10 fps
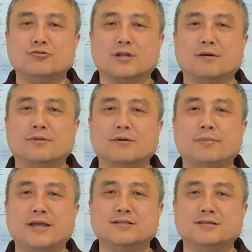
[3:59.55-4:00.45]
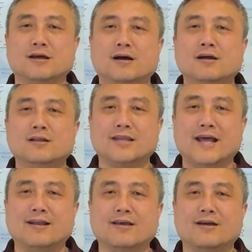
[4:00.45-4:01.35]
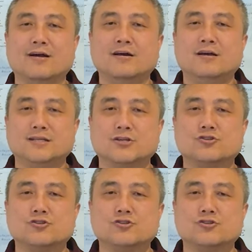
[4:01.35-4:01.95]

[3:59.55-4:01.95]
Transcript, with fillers: 据他们的背景、年龄、结